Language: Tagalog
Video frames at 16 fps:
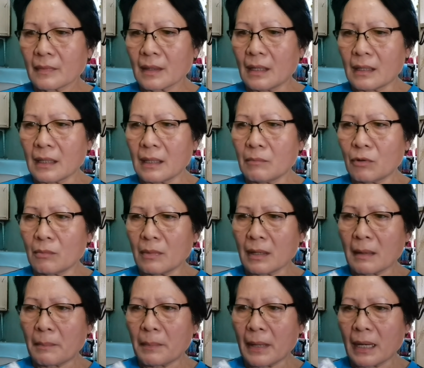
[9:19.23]
ang imong
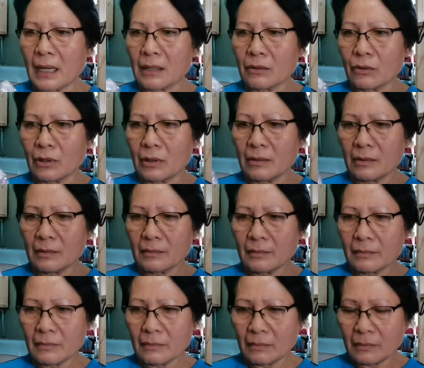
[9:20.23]
mga pangandoy.
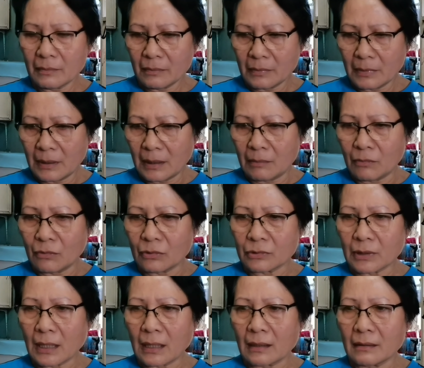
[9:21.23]
Imong
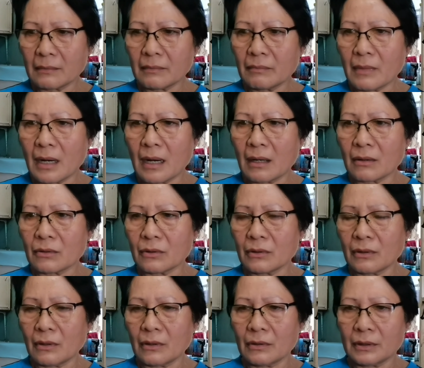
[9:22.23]
pag
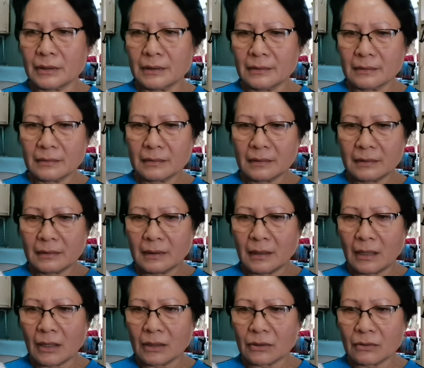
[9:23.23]
maangkol.
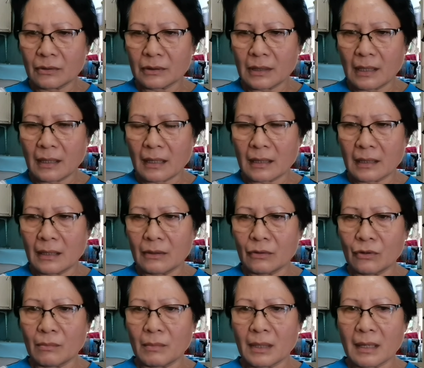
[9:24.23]
Pinatunta ang
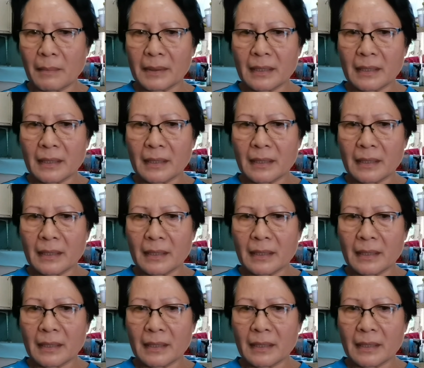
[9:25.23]
ginoo.